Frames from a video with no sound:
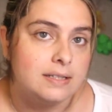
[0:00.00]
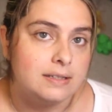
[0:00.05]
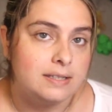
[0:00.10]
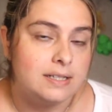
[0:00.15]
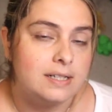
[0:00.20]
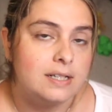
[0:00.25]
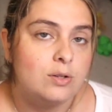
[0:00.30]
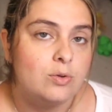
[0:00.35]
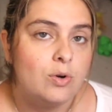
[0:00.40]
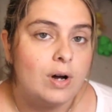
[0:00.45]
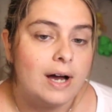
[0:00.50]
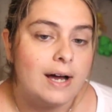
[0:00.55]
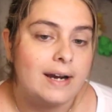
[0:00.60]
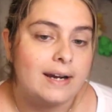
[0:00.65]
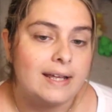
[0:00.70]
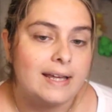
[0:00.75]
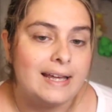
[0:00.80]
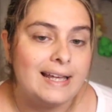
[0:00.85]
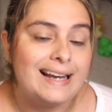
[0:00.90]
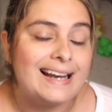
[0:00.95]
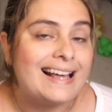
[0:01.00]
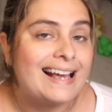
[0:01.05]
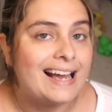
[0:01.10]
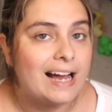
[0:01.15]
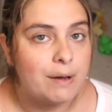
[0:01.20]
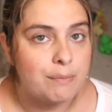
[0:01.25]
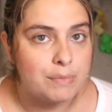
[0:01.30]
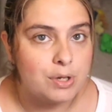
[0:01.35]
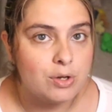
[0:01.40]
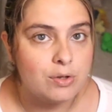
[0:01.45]
tiene lugar el
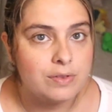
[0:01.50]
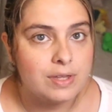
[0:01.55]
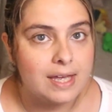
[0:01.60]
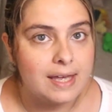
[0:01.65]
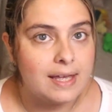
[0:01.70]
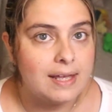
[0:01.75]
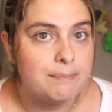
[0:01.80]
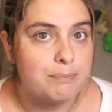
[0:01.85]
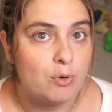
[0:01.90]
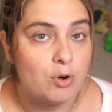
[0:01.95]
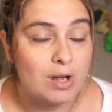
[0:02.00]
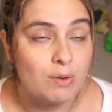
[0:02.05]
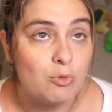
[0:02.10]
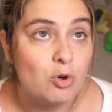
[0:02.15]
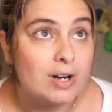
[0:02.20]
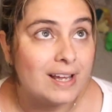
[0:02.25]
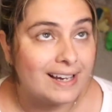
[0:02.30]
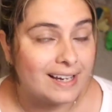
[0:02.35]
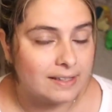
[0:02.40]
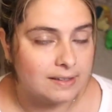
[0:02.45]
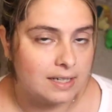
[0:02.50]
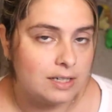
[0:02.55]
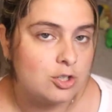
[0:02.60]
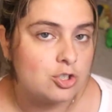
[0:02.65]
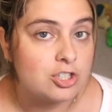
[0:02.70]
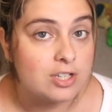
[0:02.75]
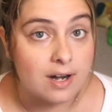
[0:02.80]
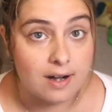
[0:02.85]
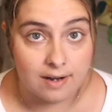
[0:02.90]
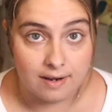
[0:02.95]
cambio de Pokémon
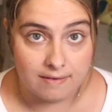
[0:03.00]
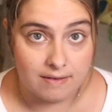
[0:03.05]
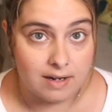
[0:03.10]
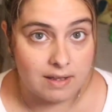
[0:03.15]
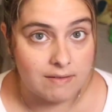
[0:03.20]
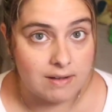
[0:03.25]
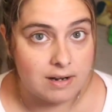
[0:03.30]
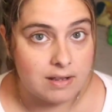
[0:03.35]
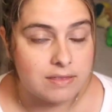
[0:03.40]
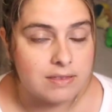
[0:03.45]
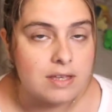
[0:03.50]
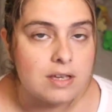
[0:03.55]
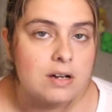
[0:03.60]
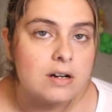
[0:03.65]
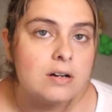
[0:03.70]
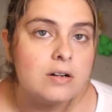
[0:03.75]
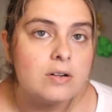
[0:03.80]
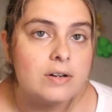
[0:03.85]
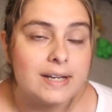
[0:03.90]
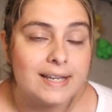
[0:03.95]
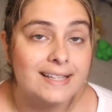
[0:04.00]
legendarios en radio nivel 5.